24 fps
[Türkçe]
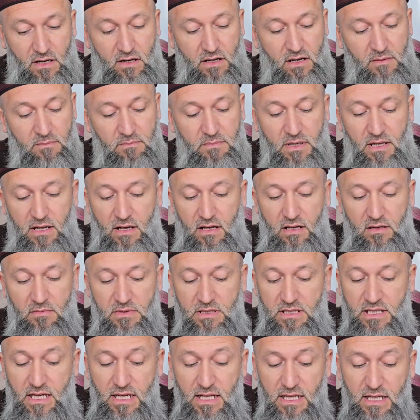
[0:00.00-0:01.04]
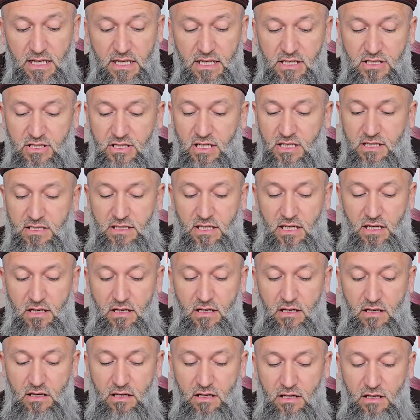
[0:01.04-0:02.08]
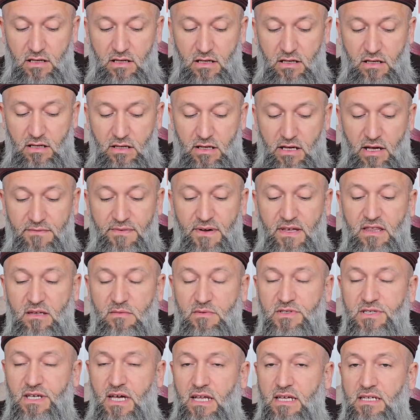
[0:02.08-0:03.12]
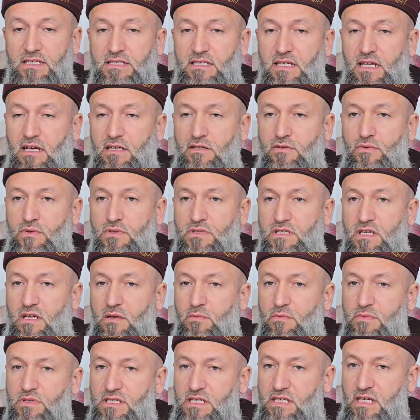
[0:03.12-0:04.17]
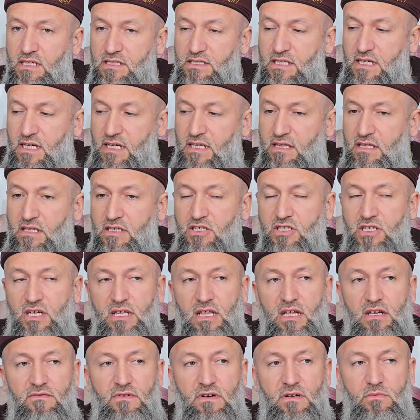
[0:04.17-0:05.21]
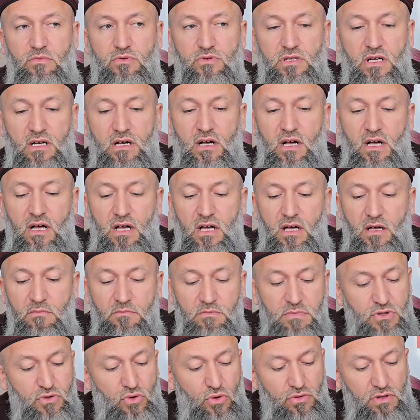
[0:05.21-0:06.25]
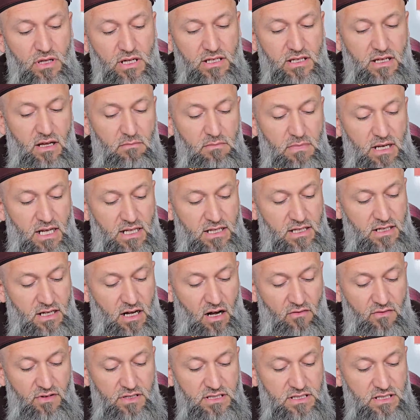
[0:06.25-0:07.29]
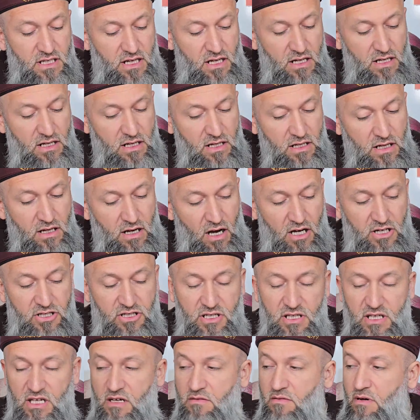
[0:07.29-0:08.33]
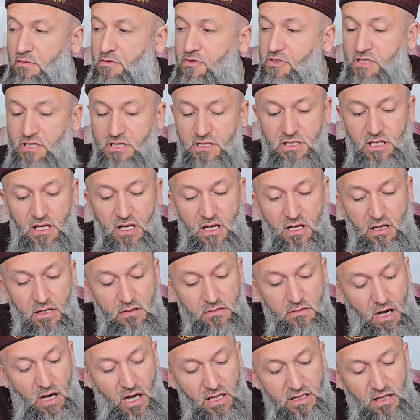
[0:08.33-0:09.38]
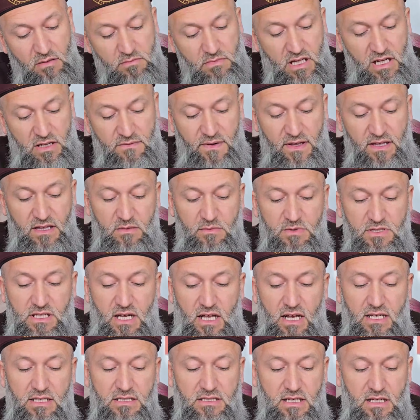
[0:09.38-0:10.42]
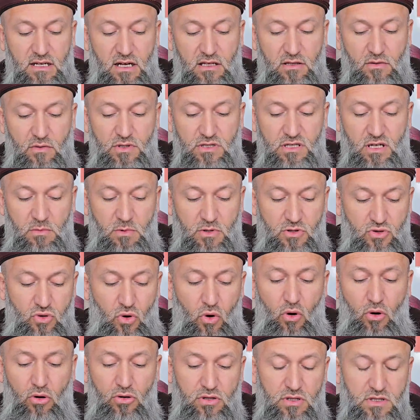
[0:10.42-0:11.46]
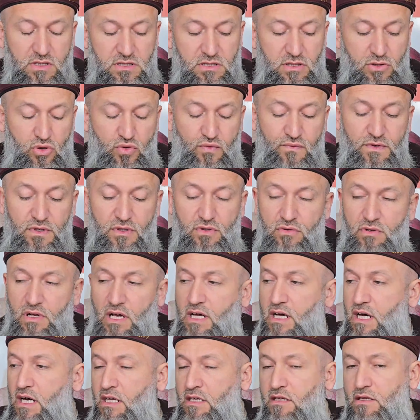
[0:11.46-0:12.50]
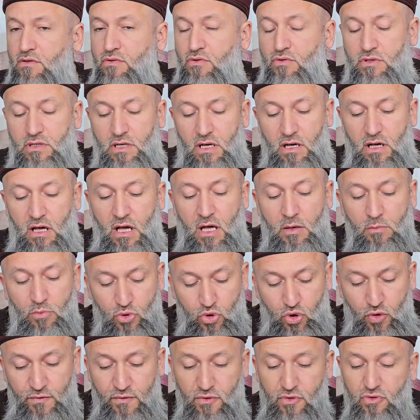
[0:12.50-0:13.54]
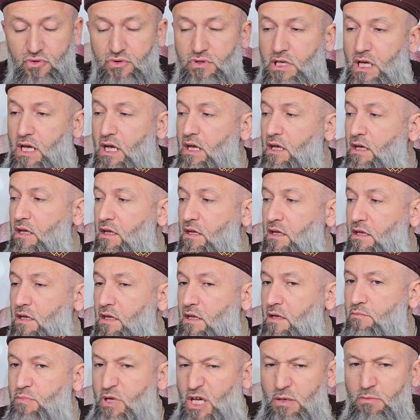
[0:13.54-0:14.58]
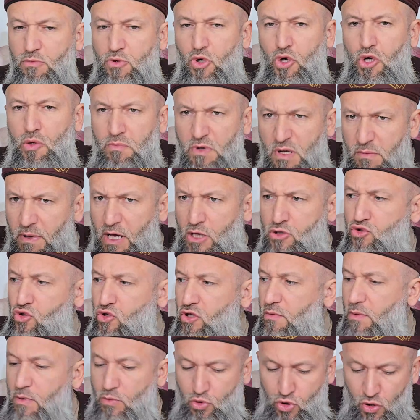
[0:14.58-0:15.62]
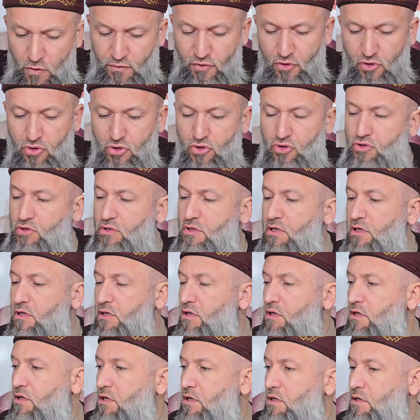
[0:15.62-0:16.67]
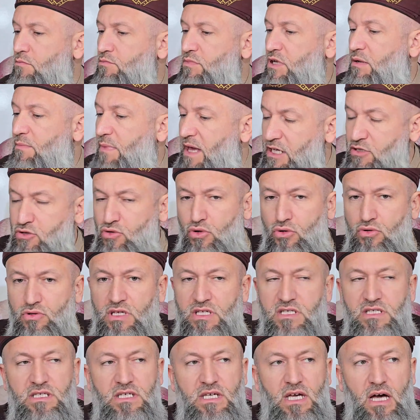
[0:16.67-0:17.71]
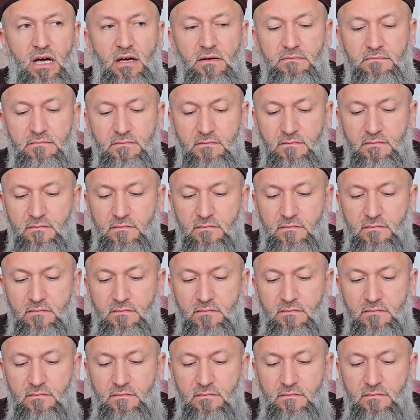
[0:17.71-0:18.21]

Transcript: Ya Rabbel Alemin. Nerelere gideceğiz ya? Efendimiz Aleyhisselatü Vesselam bize yasak ettiği şeyler var burada. Biz onları daha milletin kafasına aşılayamamışız. Adamlar Efendimiz Aleyhisselatü Vesselam'a sok ortasında küfür ediyor, hakaret ediyor ya. Bu küfürdür ya. Bilmiyorum, bilmek zorunda mıyım? Küfürdür. Bilmek zorundasın ya.